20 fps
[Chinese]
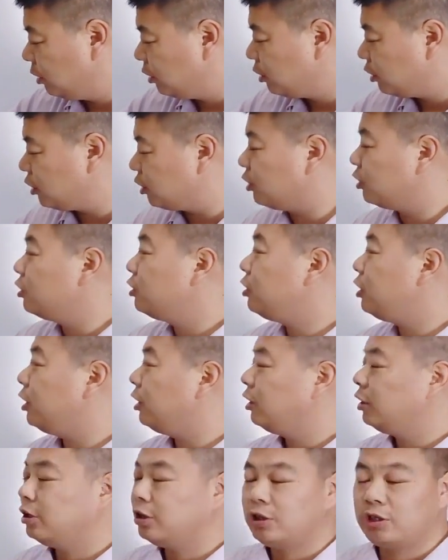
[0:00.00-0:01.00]
直
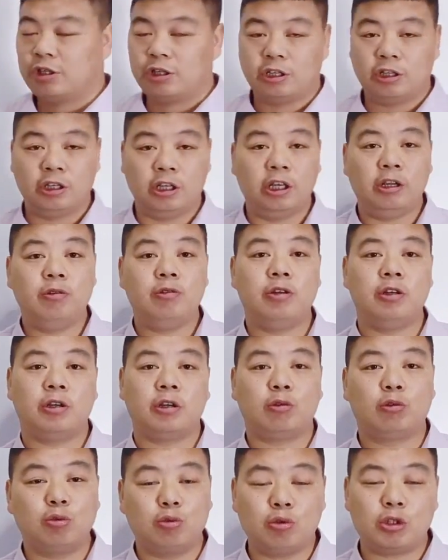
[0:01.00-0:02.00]
接一
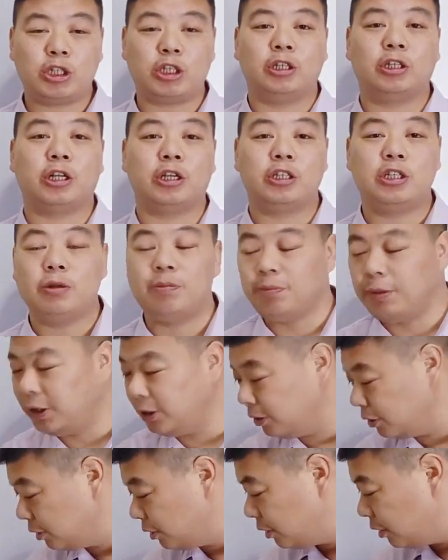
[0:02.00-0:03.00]
意孤行的进
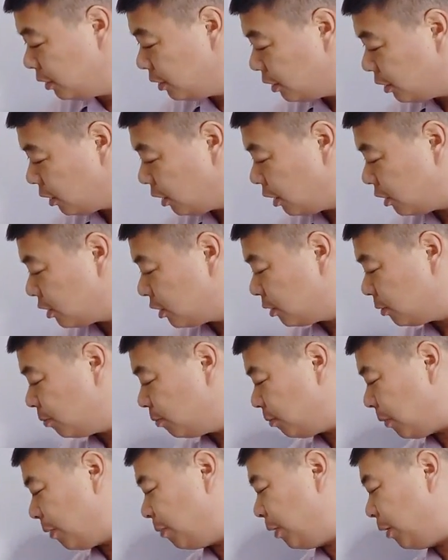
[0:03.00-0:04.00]
兵，而是
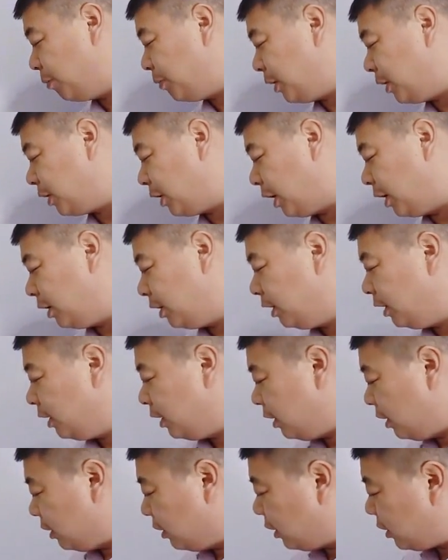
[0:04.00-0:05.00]
把炮平开。
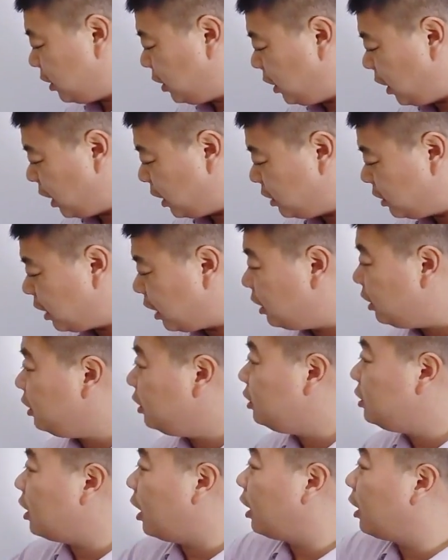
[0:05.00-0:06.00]
那现在
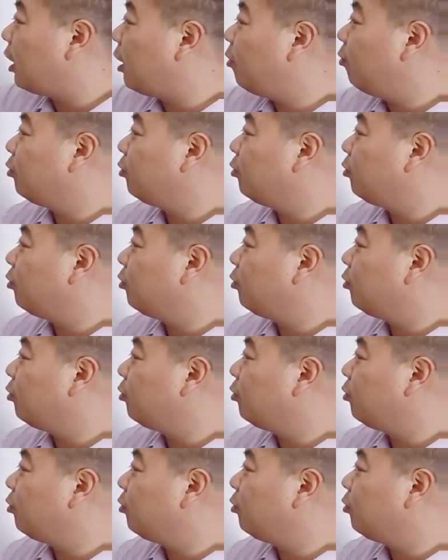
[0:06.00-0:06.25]
你将呢？我